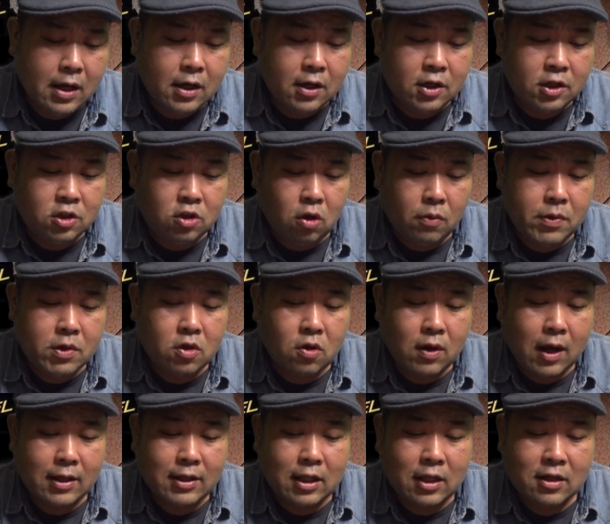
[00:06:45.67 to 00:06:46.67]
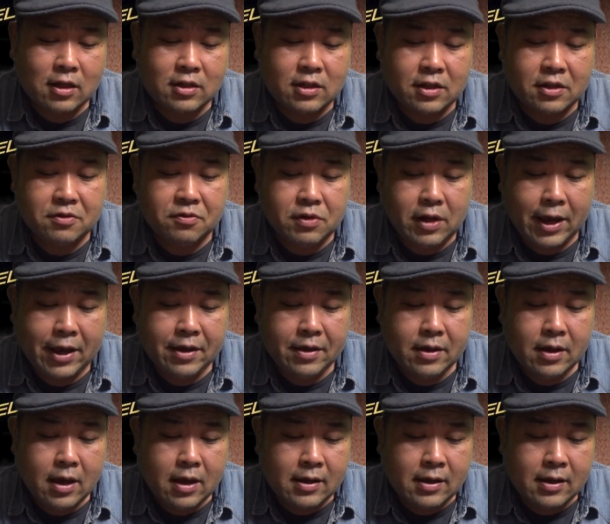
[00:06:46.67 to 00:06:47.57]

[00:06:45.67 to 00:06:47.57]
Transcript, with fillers: 人々の温かさに触れ、